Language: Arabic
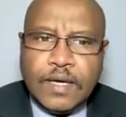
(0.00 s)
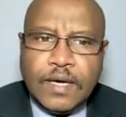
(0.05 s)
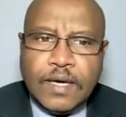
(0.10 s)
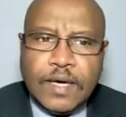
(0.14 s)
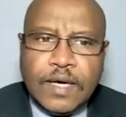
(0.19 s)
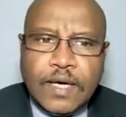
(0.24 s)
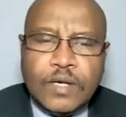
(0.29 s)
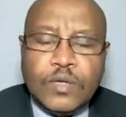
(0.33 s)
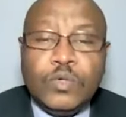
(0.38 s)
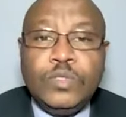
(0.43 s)

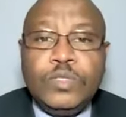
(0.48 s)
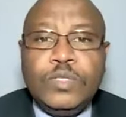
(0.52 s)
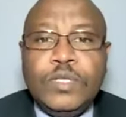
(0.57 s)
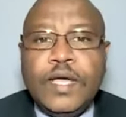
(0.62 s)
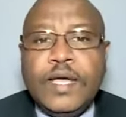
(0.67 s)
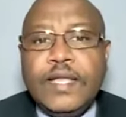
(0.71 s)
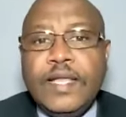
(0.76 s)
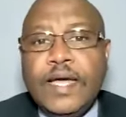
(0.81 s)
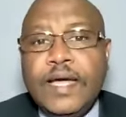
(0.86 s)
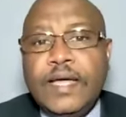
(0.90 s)

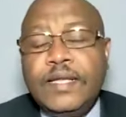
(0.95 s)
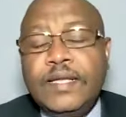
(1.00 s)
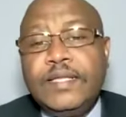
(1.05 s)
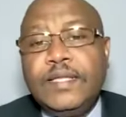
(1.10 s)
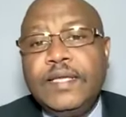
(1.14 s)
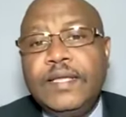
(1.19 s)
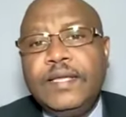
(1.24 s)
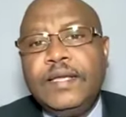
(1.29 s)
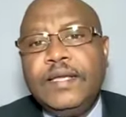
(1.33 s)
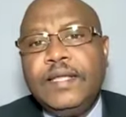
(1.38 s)
الهدنات
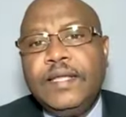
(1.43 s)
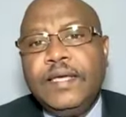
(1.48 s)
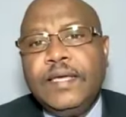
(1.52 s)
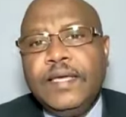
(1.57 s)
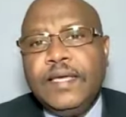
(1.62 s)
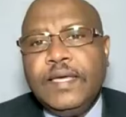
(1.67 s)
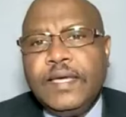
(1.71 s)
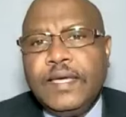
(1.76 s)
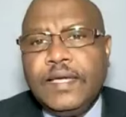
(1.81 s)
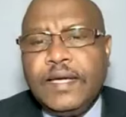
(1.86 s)
عادة
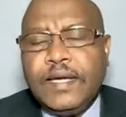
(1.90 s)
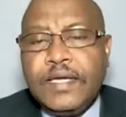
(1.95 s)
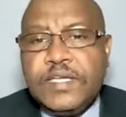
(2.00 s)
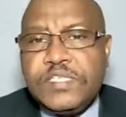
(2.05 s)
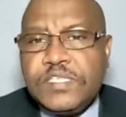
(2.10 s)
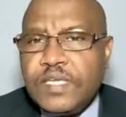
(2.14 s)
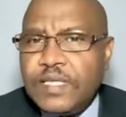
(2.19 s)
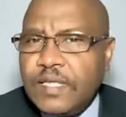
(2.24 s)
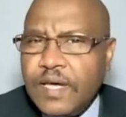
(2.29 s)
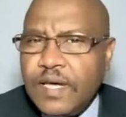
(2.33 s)

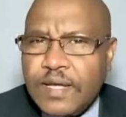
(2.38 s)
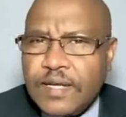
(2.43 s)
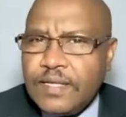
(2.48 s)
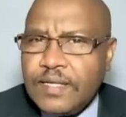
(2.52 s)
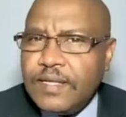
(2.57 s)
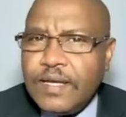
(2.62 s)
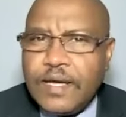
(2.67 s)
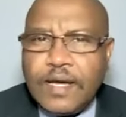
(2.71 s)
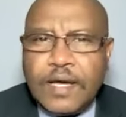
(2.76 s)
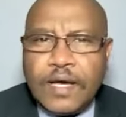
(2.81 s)
ليست
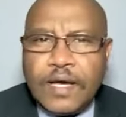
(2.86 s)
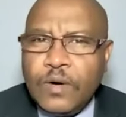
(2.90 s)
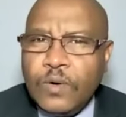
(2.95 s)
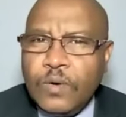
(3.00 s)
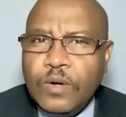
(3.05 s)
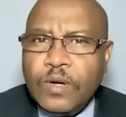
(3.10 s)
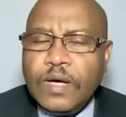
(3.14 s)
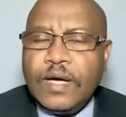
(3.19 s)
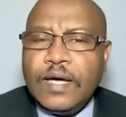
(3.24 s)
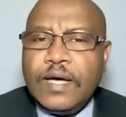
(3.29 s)
غرضها
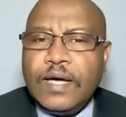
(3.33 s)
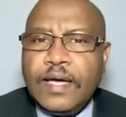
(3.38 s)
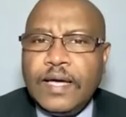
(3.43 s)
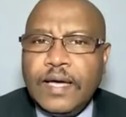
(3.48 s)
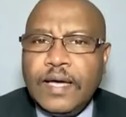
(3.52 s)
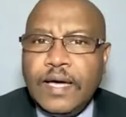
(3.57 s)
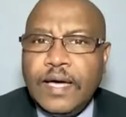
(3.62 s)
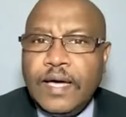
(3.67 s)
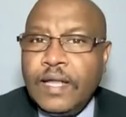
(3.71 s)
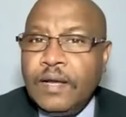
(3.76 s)
هو
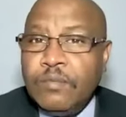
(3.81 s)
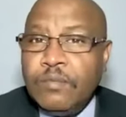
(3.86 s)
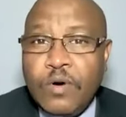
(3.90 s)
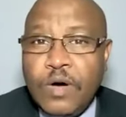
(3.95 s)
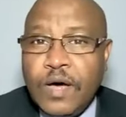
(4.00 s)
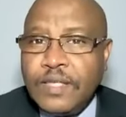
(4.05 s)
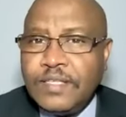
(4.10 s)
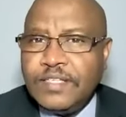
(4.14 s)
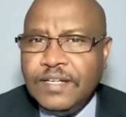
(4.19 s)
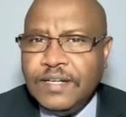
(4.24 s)

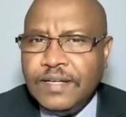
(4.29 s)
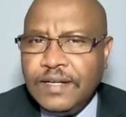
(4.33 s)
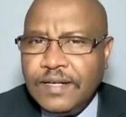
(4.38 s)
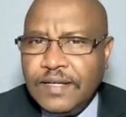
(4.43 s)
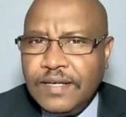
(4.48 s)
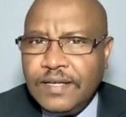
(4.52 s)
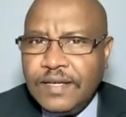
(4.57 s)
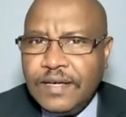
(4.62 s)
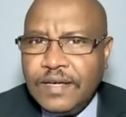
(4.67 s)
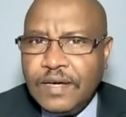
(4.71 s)
المواطن
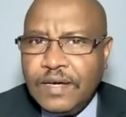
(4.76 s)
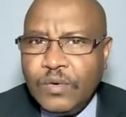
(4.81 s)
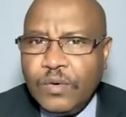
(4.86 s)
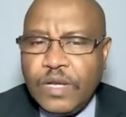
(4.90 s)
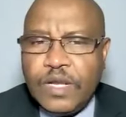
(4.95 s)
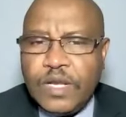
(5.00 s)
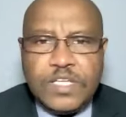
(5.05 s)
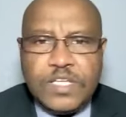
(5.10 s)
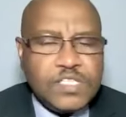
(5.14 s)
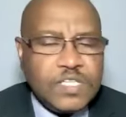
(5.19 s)

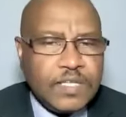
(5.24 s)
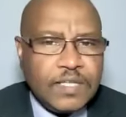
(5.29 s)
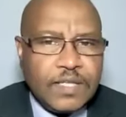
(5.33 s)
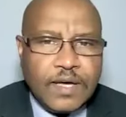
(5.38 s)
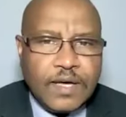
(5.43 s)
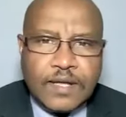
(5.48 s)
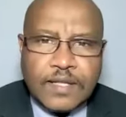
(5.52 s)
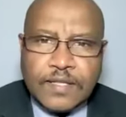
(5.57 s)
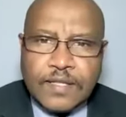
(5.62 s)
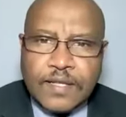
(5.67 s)
وليست
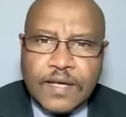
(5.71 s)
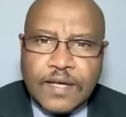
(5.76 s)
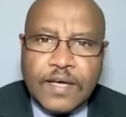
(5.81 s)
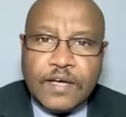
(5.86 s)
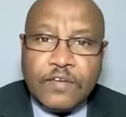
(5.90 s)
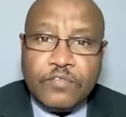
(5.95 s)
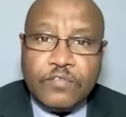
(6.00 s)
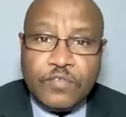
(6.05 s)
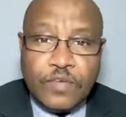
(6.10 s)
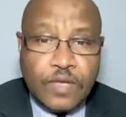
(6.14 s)

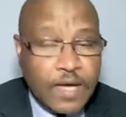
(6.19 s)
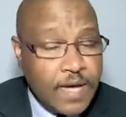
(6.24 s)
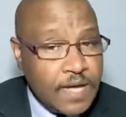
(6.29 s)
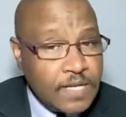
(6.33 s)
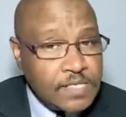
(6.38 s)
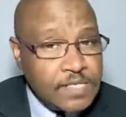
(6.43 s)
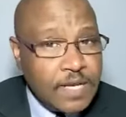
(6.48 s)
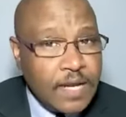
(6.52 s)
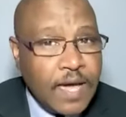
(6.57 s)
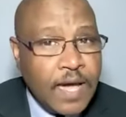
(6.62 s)
غرضها في
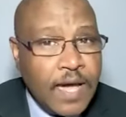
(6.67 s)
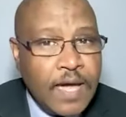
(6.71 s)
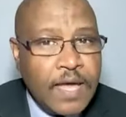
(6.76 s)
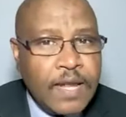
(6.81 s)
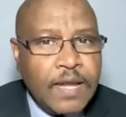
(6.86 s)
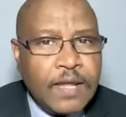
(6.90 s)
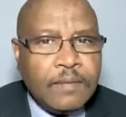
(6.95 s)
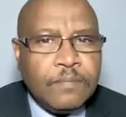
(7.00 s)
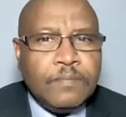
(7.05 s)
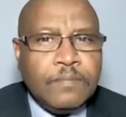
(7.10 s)
هذا
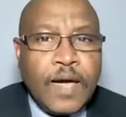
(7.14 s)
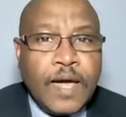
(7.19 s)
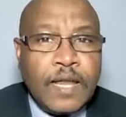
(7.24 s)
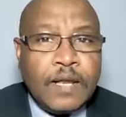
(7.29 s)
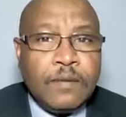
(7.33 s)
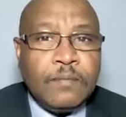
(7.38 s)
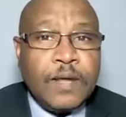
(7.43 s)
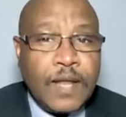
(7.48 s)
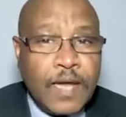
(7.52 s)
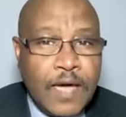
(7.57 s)
العالم
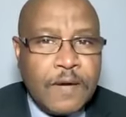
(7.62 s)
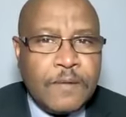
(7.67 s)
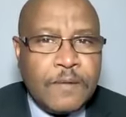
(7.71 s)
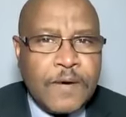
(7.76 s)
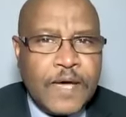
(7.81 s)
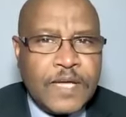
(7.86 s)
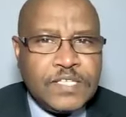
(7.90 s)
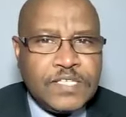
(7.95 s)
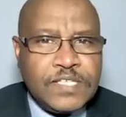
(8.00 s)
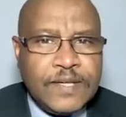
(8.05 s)
عالم
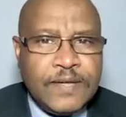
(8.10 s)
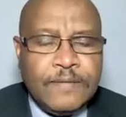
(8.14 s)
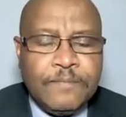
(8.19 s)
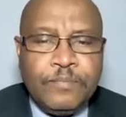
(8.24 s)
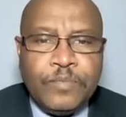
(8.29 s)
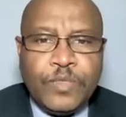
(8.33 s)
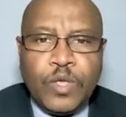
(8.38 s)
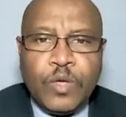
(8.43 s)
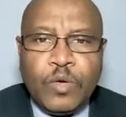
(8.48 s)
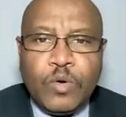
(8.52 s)
الغاباس
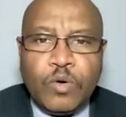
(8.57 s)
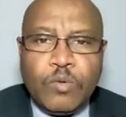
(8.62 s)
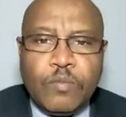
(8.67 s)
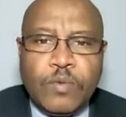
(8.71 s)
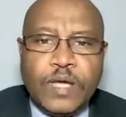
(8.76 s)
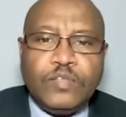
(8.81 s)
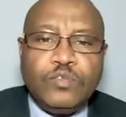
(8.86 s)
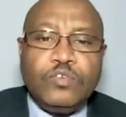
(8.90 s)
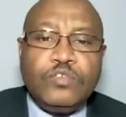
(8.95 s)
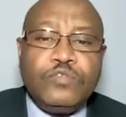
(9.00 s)

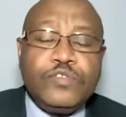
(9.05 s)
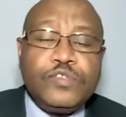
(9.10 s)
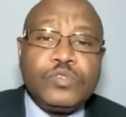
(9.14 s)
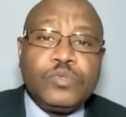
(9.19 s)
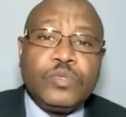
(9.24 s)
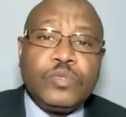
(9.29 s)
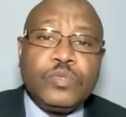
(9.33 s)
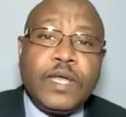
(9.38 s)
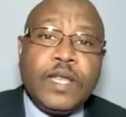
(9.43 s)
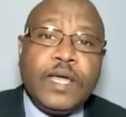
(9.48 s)
وما يدور في
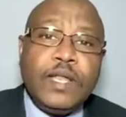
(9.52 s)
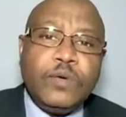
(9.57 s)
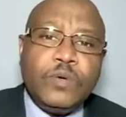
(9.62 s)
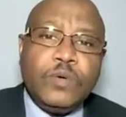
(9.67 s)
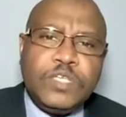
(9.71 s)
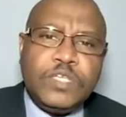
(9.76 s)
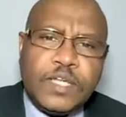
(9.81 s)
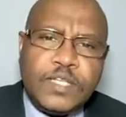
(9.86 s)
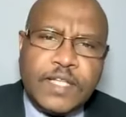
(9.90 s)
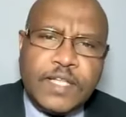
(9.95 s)
السودان على
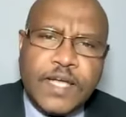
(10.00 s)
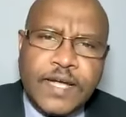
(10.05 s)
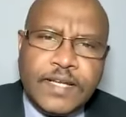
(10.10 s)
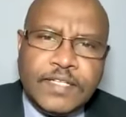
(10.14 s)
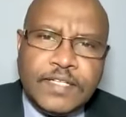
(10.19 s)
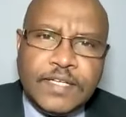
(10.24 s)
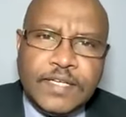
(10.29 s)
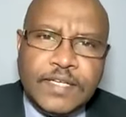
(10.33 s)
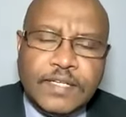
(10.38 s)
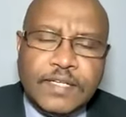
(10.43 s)
وجه
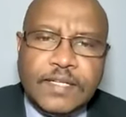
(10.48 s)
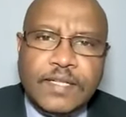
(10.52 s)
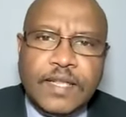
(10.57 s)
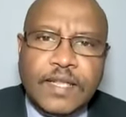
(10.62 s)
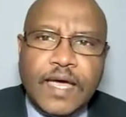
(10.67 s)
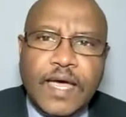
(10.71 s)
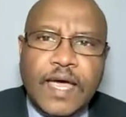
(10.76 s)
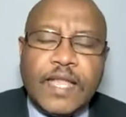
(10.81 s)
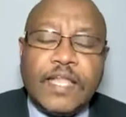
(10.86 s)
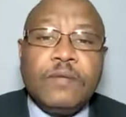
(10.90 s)
التحديد
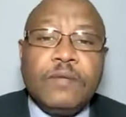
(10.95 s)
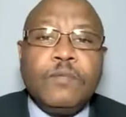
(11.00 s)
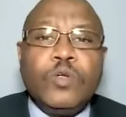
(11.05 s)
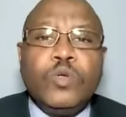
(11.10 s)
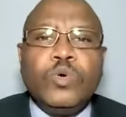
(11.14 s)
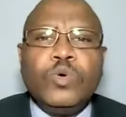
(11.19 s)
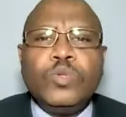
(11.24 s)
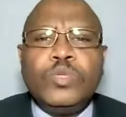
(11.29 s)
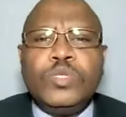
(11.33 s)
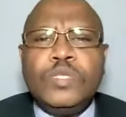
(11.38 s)
أدب
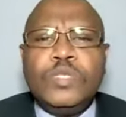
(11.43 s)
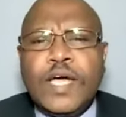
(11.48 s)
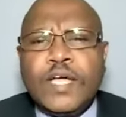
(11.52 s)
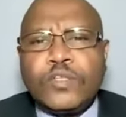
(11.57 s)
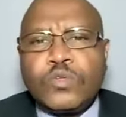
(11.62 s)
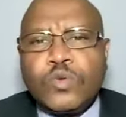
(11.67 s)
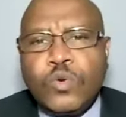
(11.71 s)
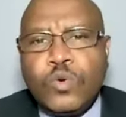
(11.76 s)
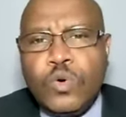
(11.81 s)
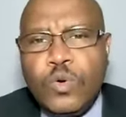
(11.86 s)

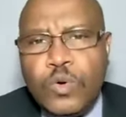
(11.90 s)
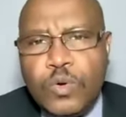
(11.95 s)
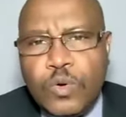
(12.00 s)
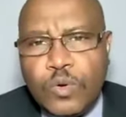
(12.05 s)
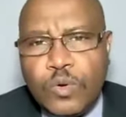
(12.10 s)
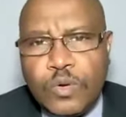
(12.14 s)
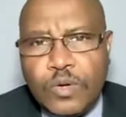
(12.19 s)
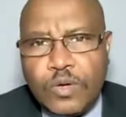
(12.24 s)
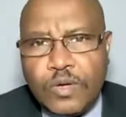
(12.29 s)
الهدنات كله